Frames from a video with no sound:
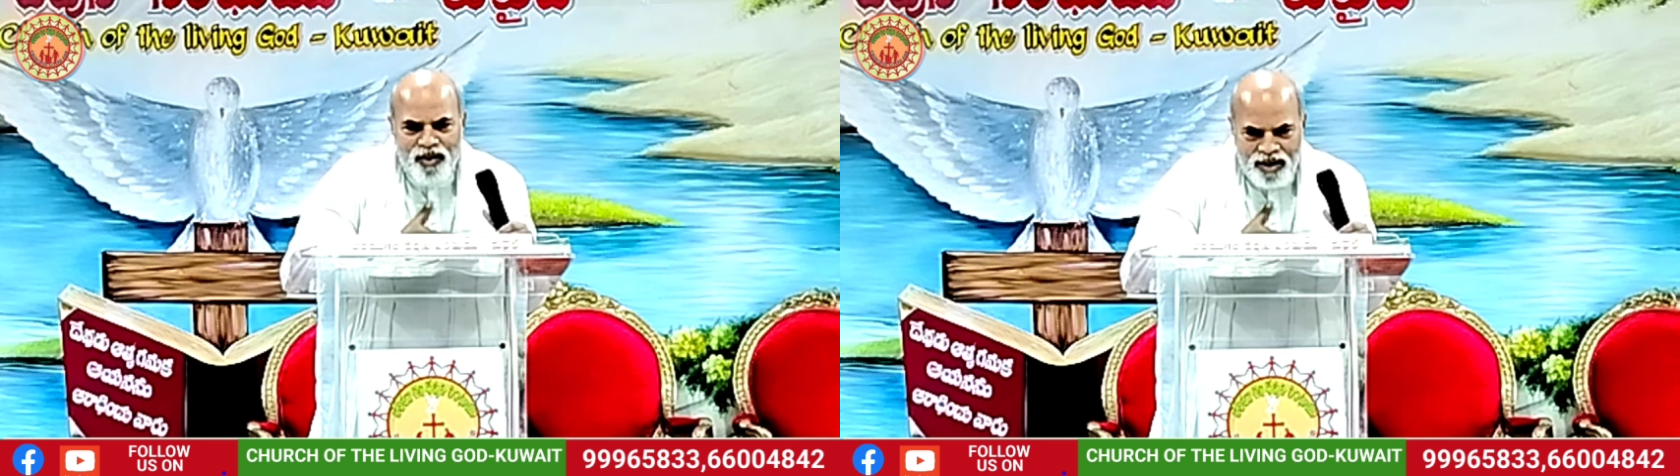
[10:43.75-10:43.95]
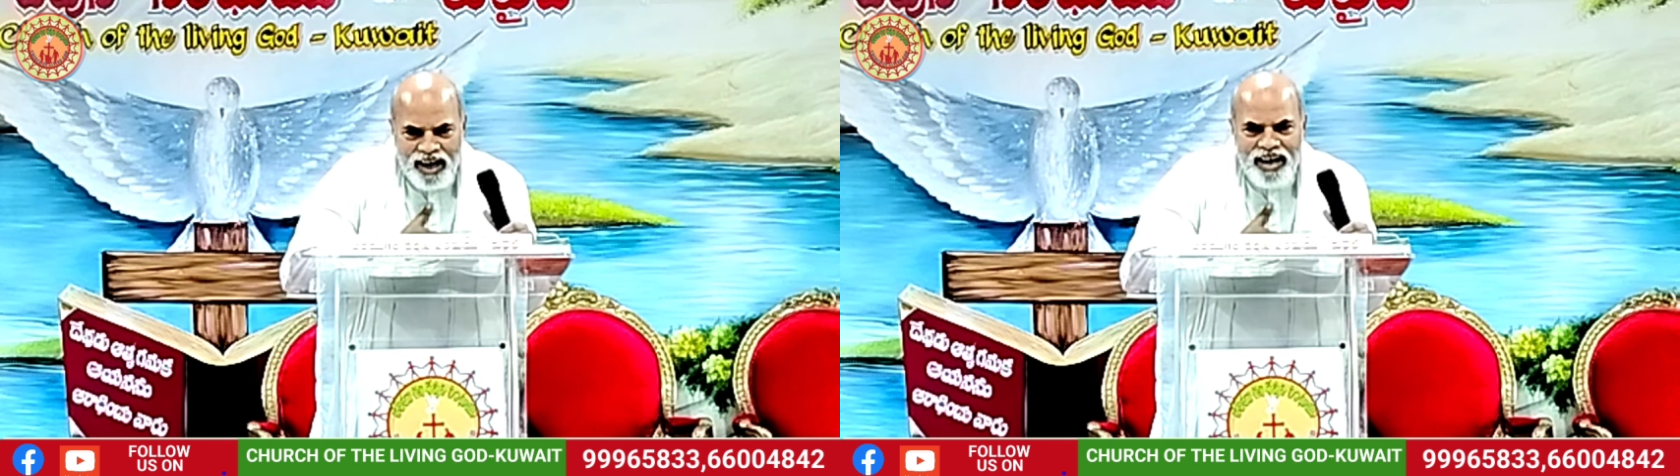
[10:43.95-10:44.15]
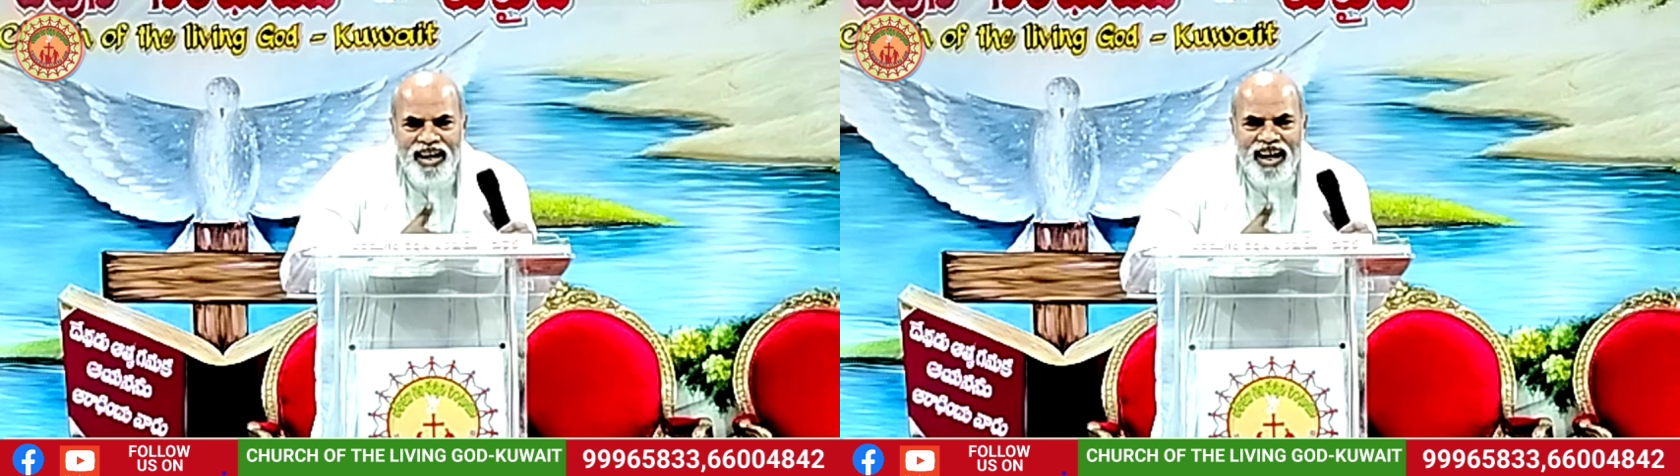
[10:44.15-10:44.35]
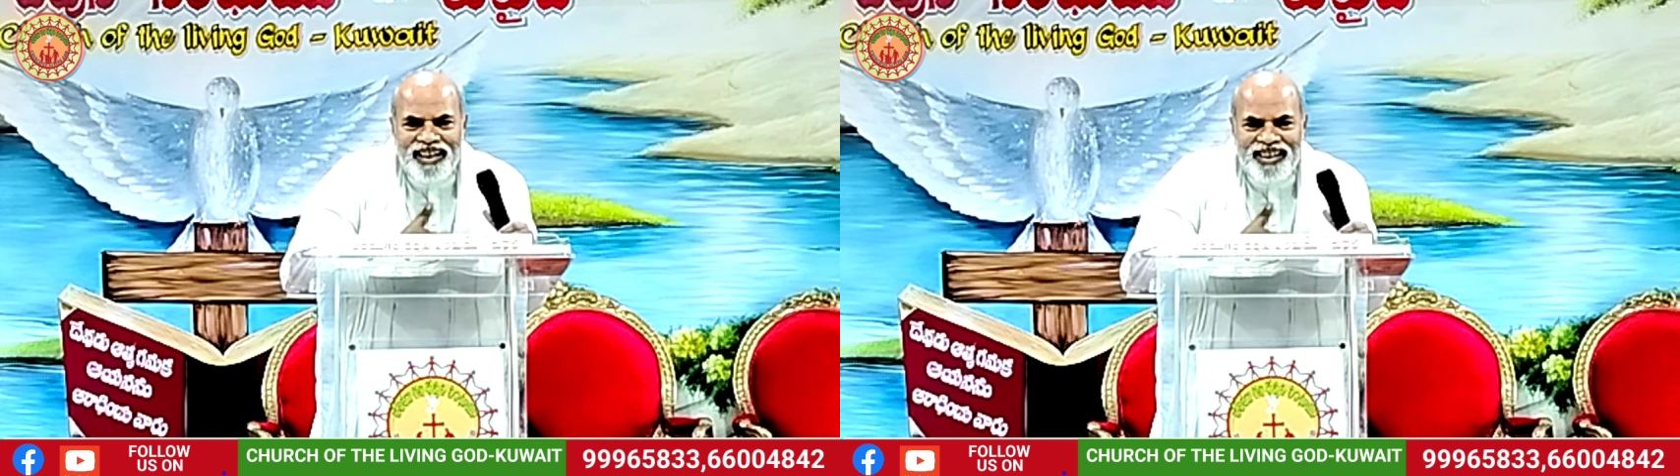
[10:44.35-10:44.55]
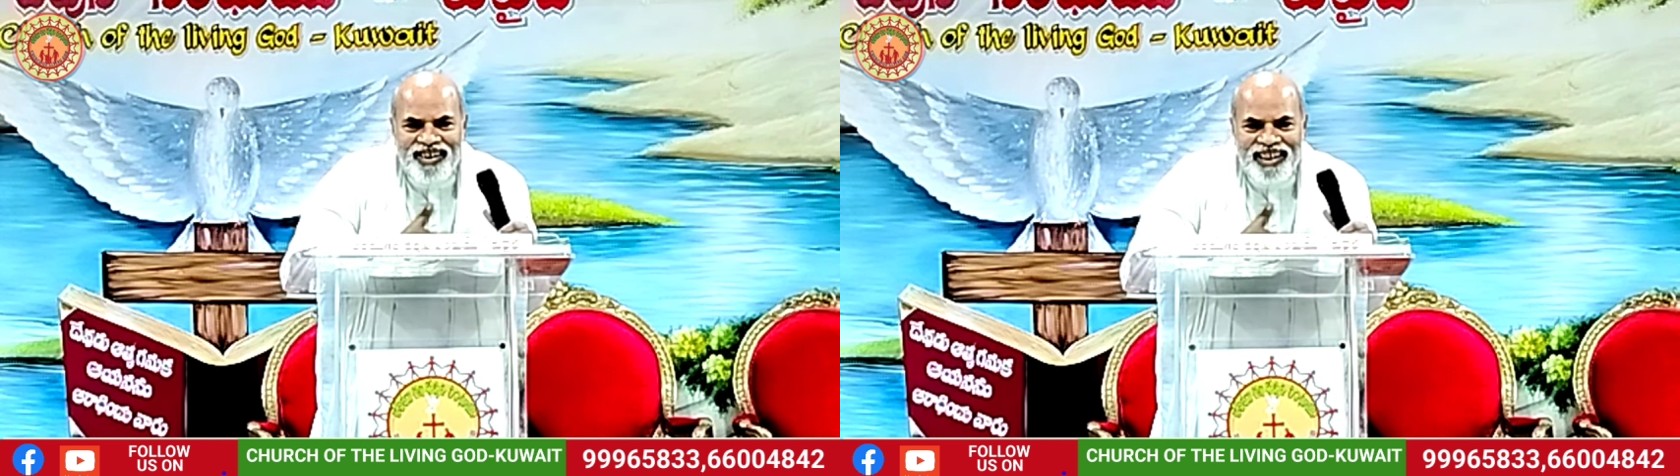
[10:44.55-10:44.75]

ఒకేడి నాకు ఇస్తావు